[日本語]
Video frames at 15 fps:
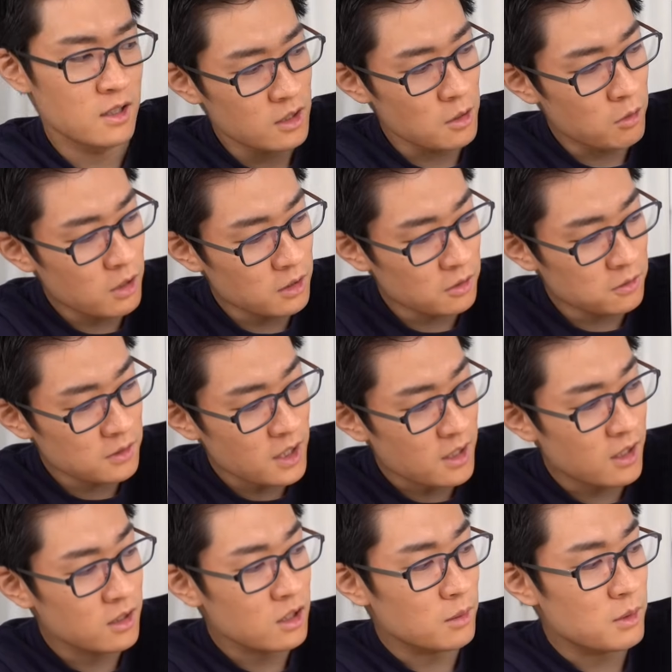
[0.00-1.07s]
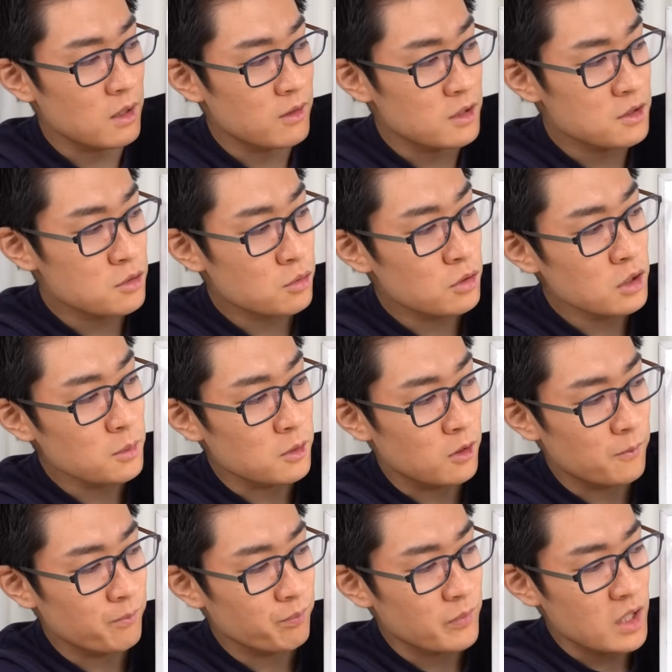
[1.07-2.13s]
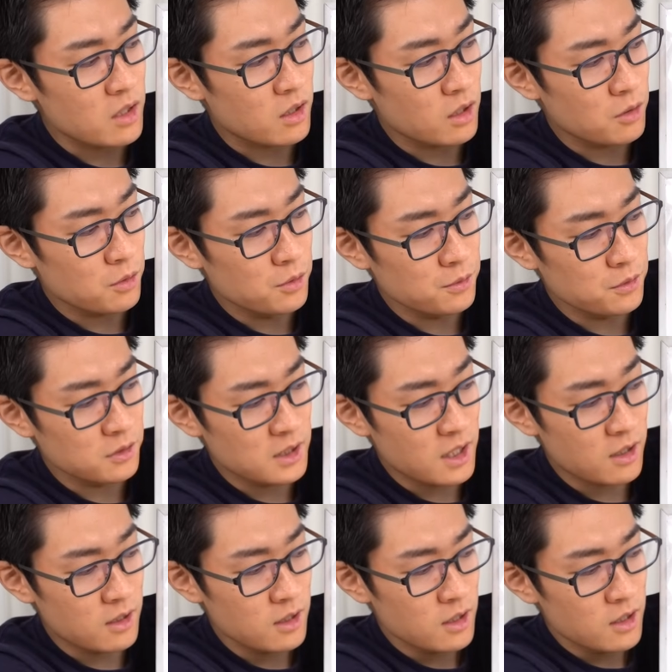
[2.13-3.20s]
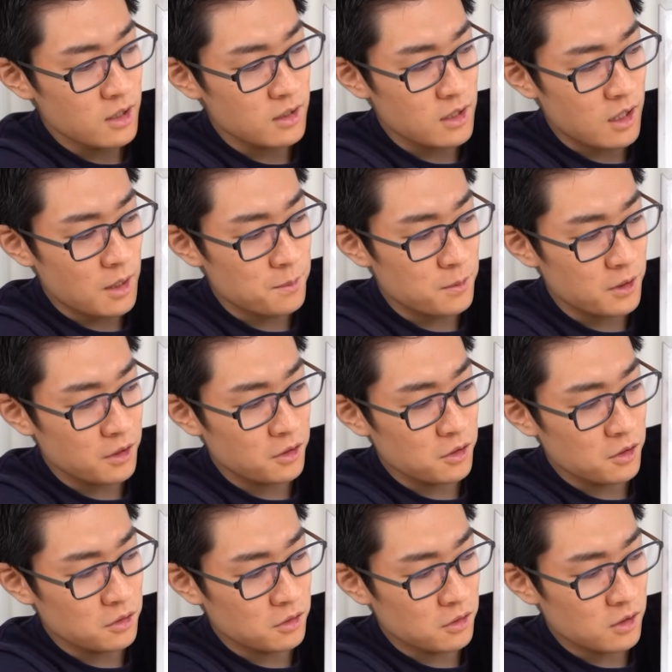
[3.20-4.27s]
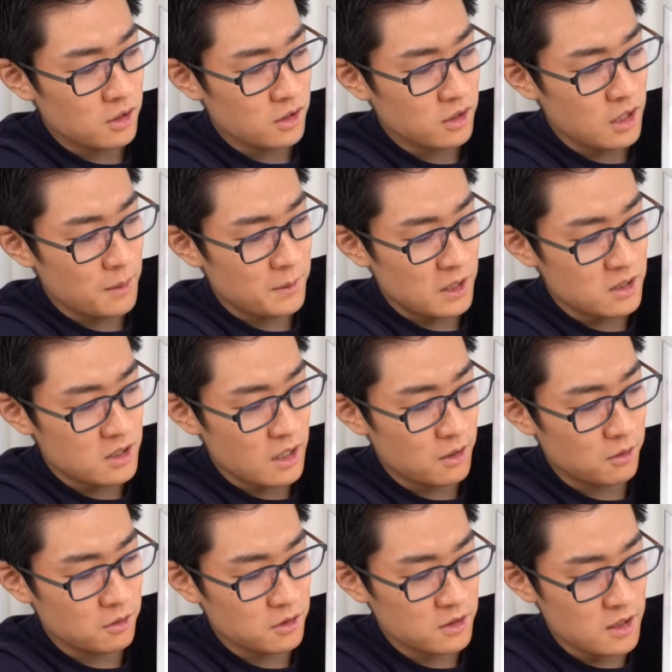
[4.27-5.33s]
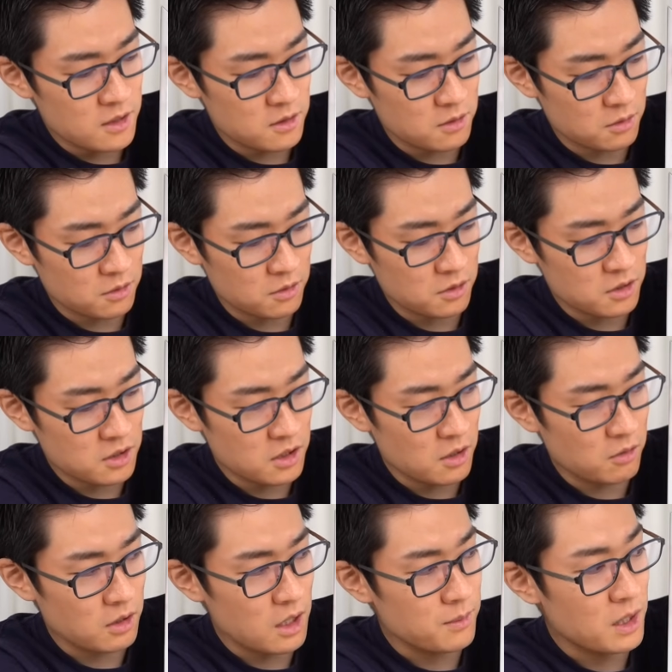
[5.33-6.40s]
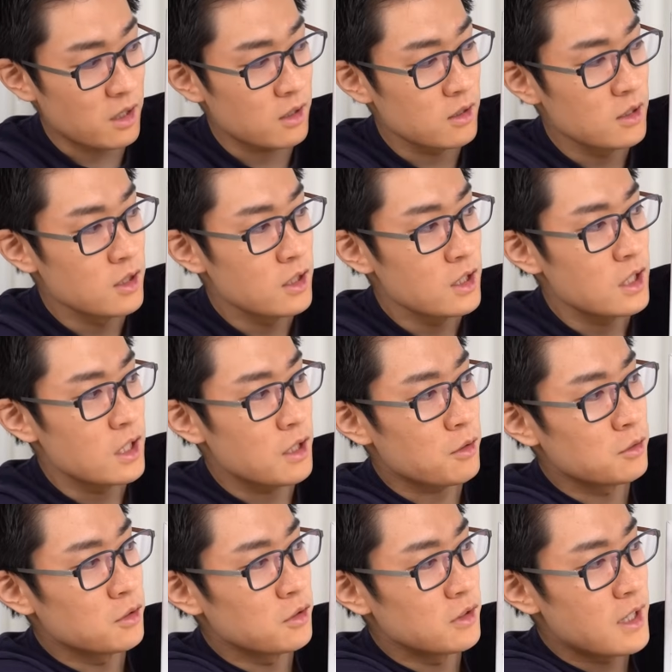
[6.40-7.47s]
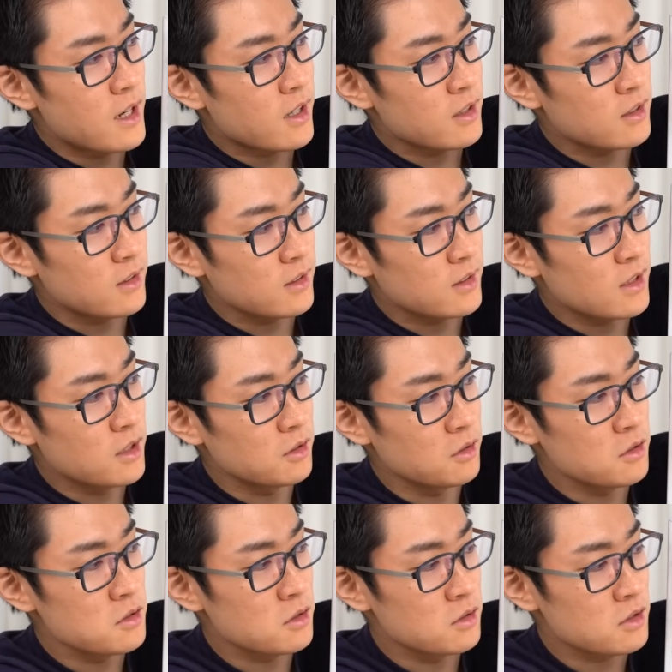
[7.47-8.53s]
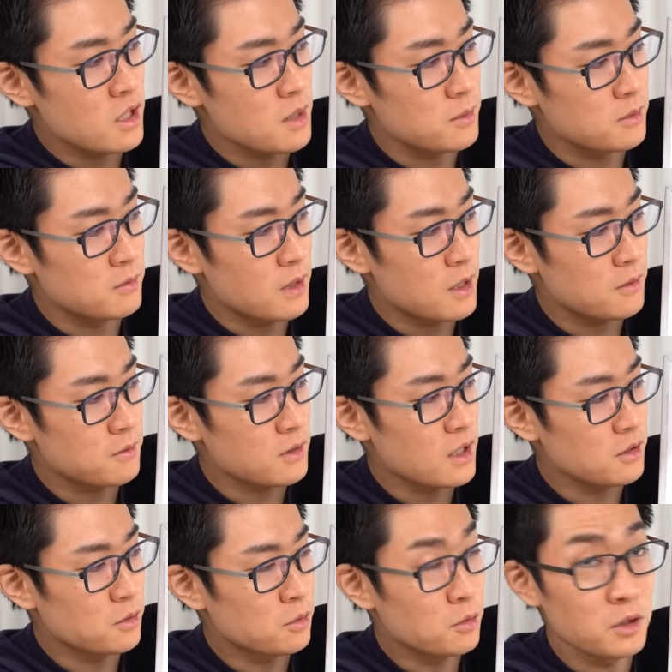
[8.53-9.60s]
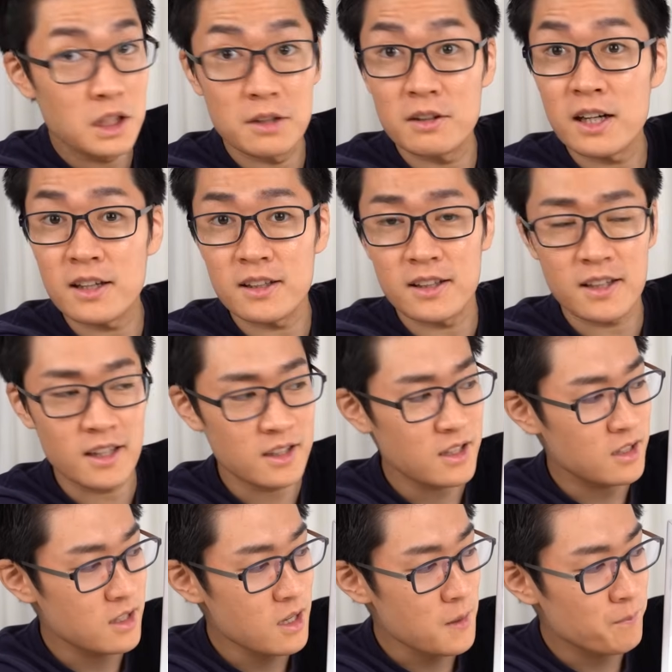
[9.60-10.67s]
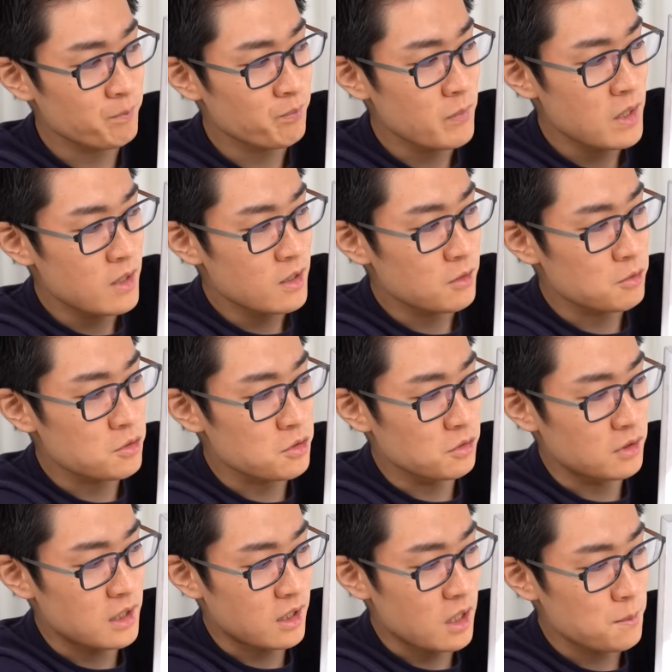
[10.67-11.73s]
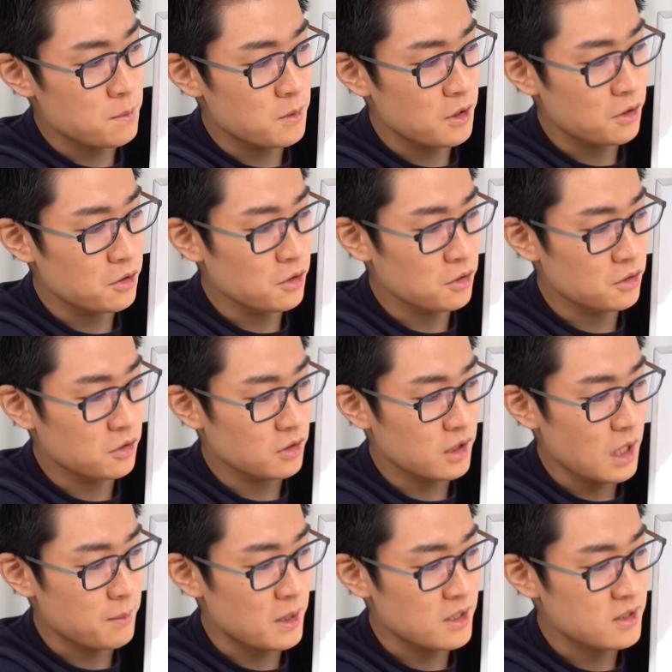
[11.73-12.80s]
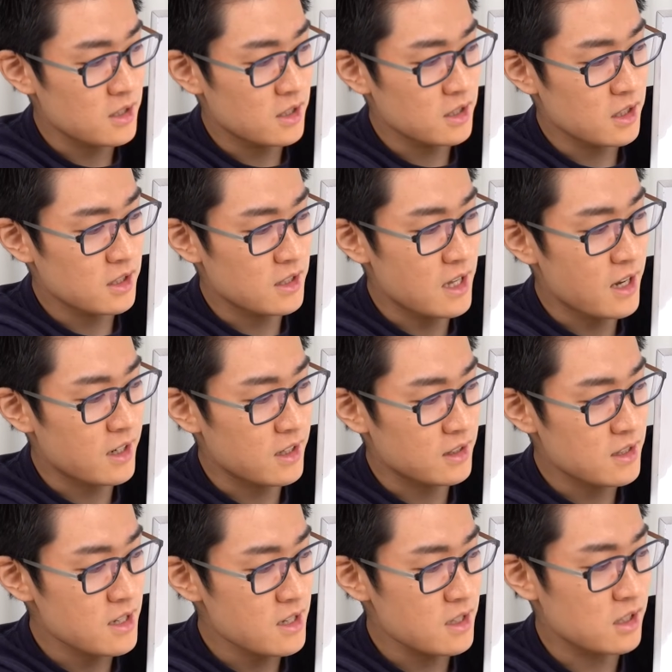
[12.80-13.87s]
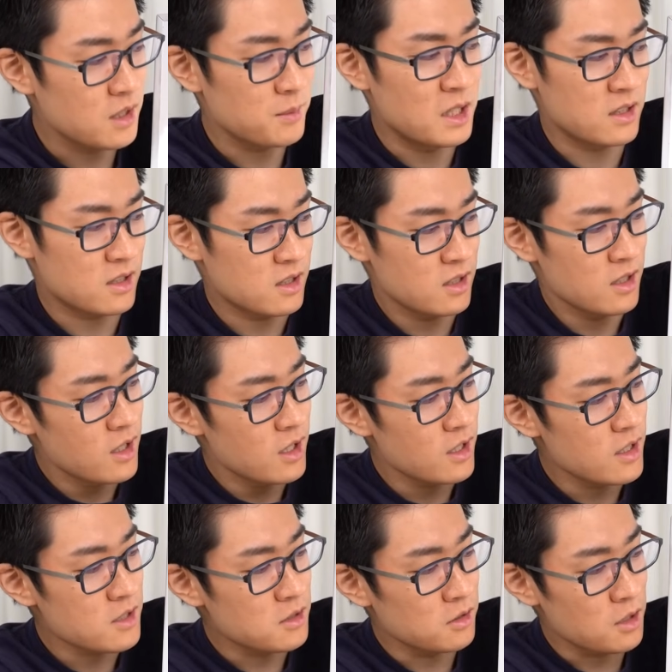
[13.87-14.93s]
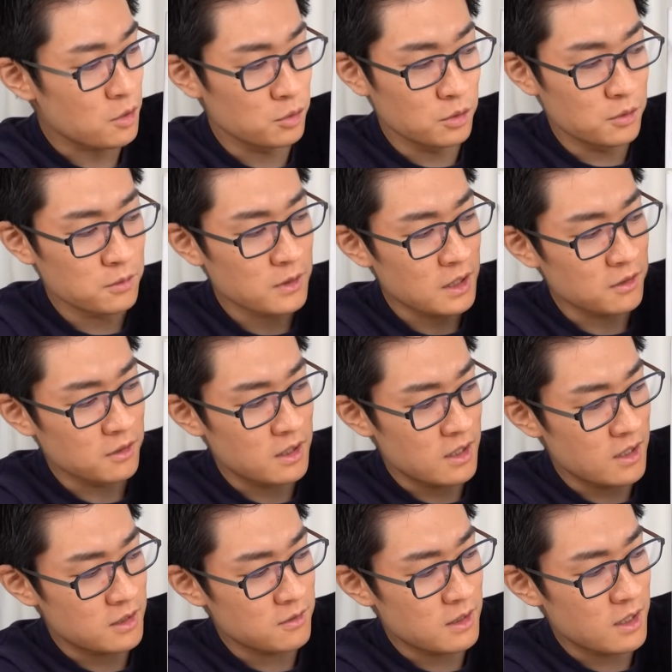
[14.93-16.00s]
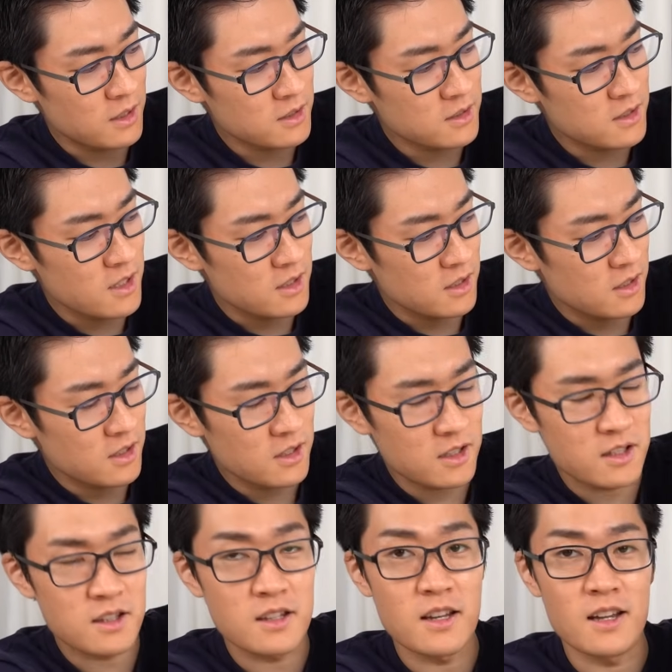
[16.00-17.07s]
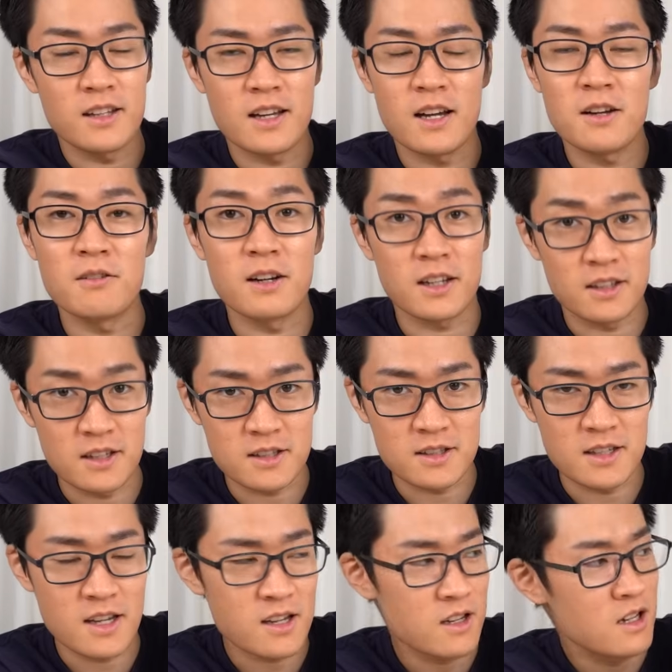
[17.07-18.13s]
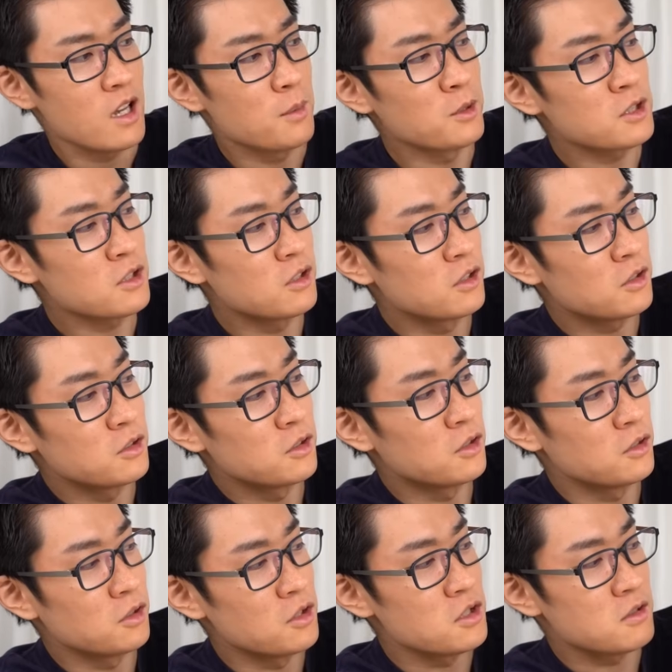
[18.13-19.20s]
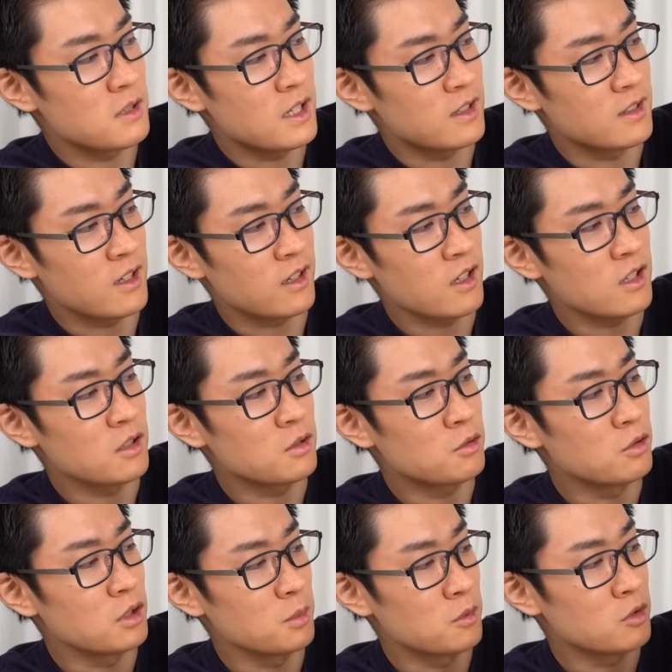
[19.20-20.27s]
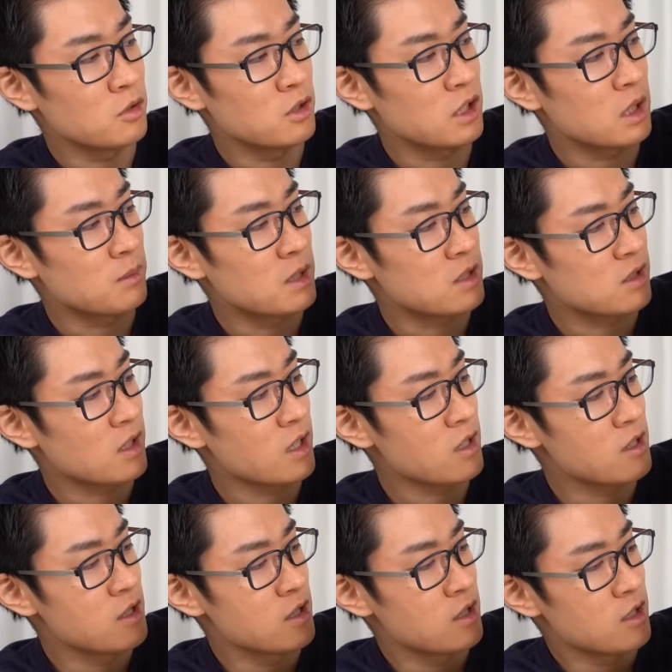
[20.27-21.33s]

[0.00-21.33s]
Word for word: で他の負荷があった場合はそこにも何かこういう風なデカップリング用のキャパシタを接続しておけば、この流れてきたノイズの成分は負荷の方には行かないで、こっちのデカップリング用のキャパシタに流れていきます。ですのでこの負荷の電圧は常に一定なわけですね。もちろんこのノイズは電源の方にも行きますが、